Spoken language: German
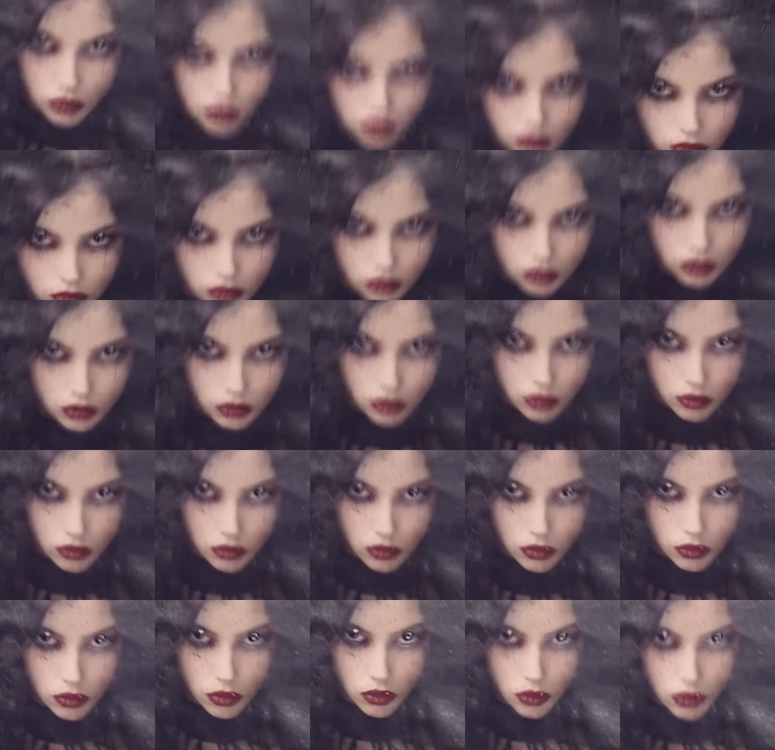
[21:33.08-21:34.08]

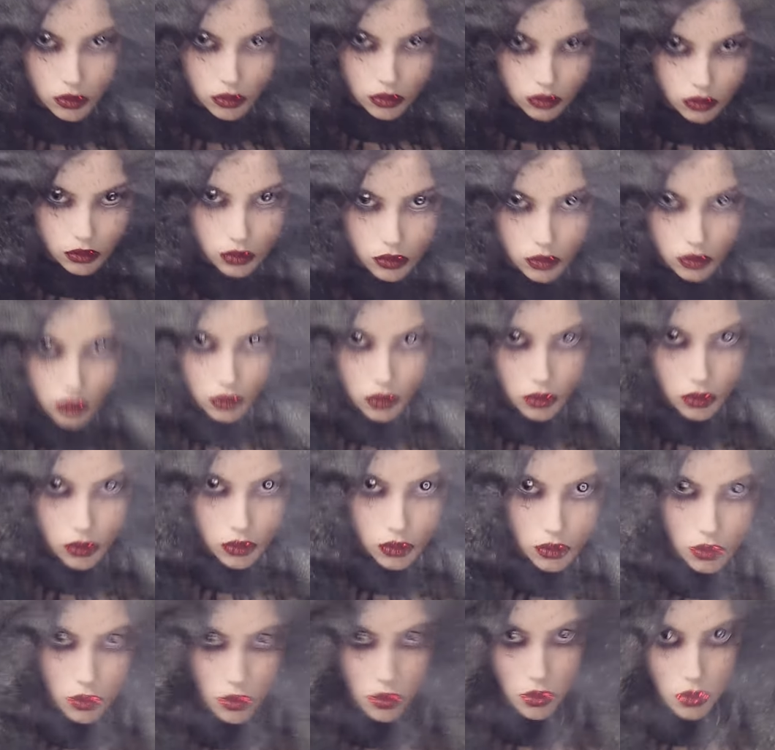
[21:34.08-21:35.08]
Ja, das war eine
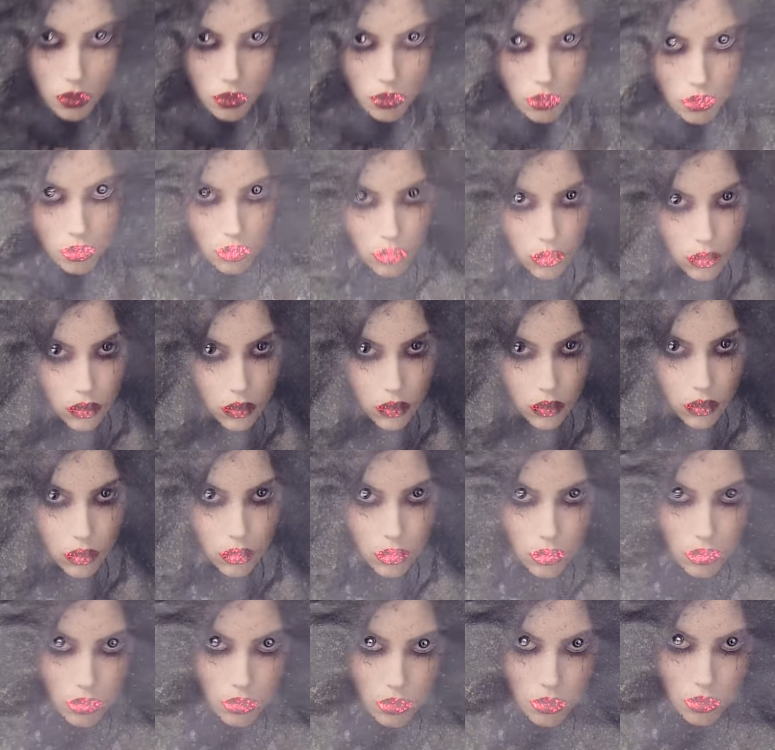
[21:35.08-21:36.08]
gute Idee.
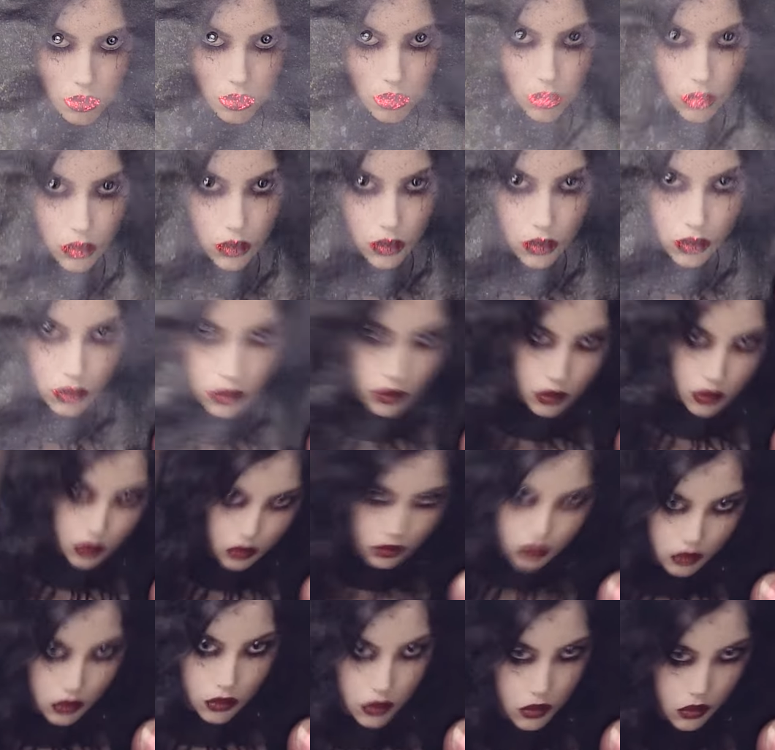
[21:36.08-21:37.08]
Es glitzert nicht so
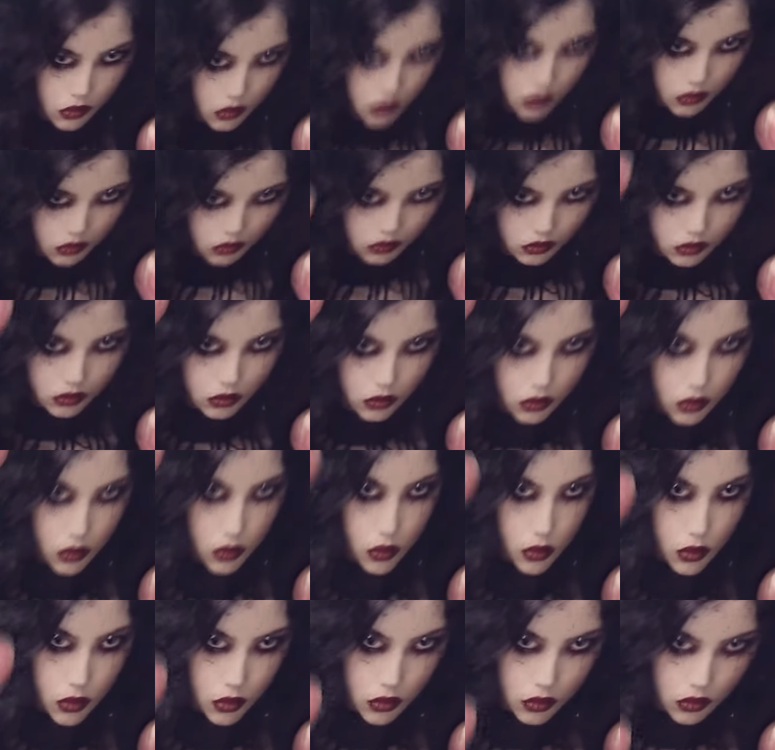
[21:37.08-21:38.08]
wirklich, aber es, ist, es
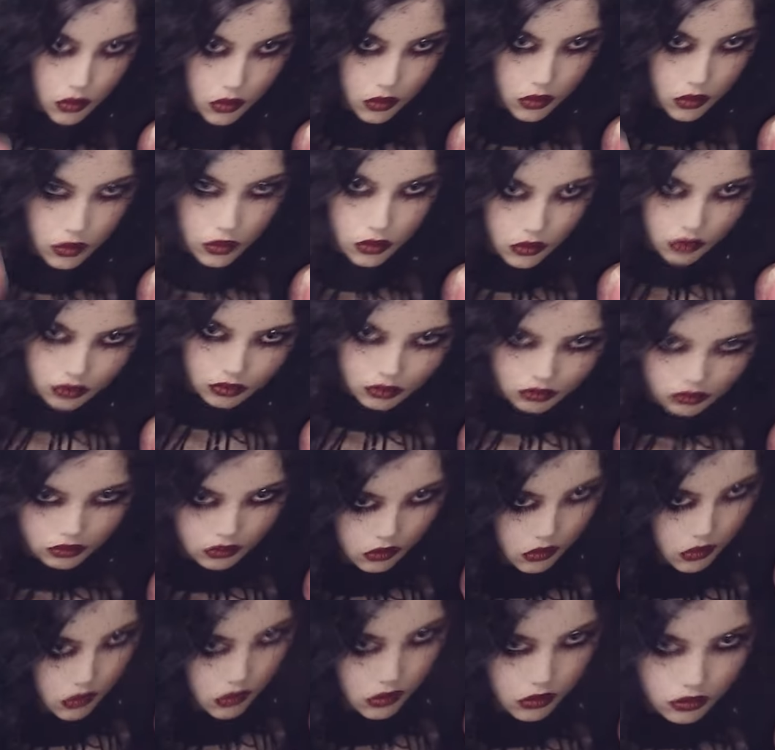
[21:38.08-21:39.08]
hat so Patina
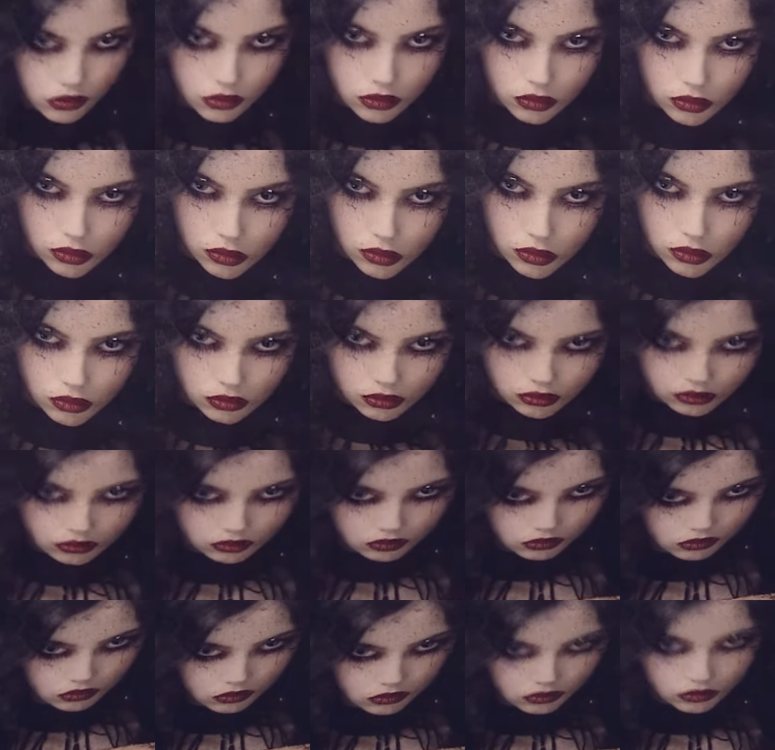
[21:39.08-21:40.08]
bekommen. Das sieht so fleckig
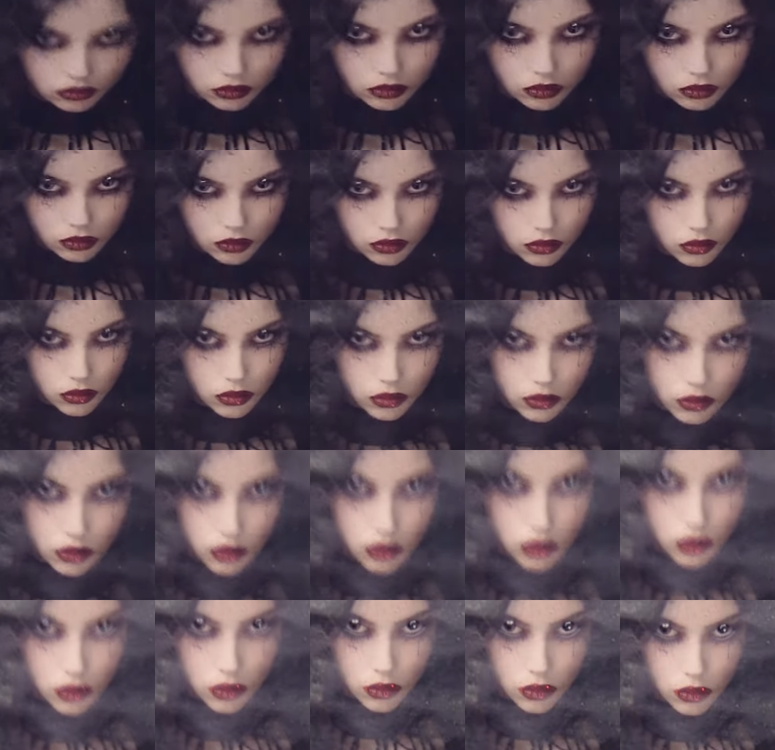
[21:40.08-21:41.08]
aus auf einmal.
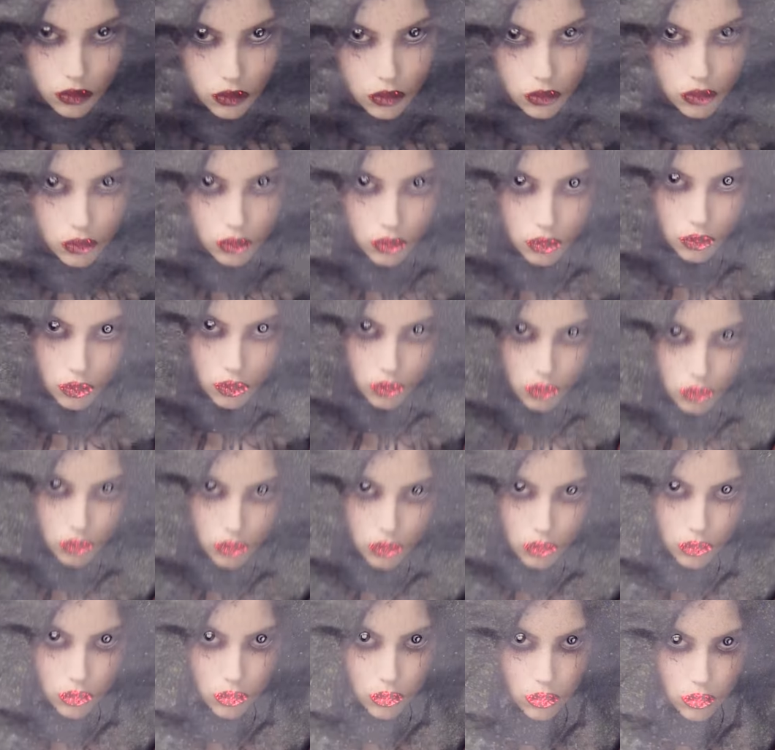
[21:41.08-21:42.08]
Kann man
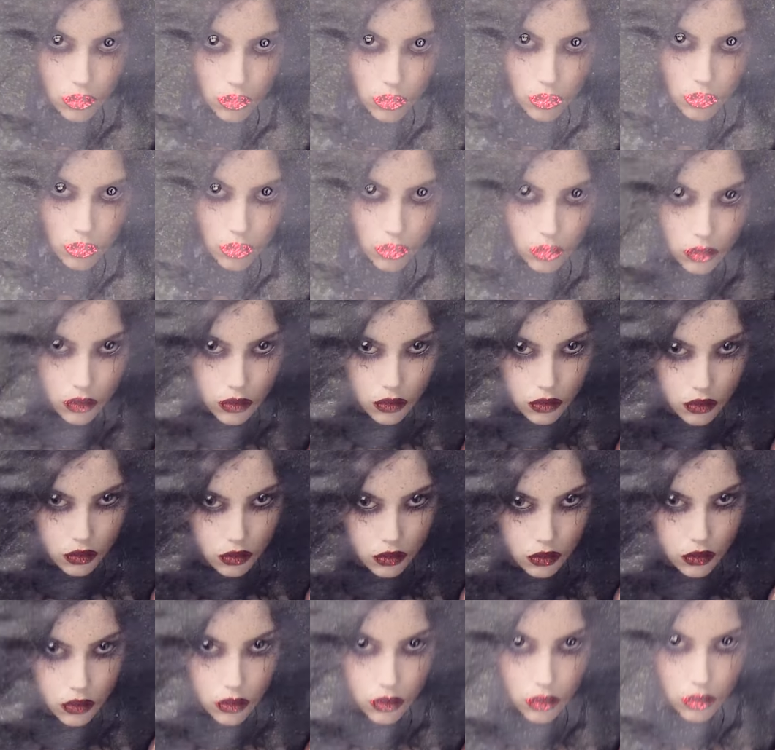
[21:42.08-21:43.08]
das? Ja, man
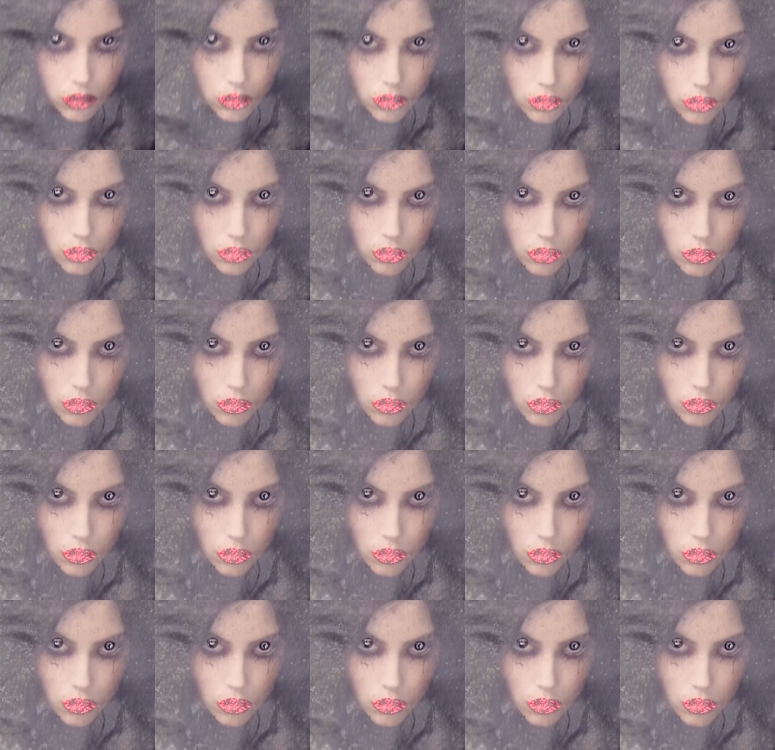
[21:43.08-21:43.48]
sieht es schon.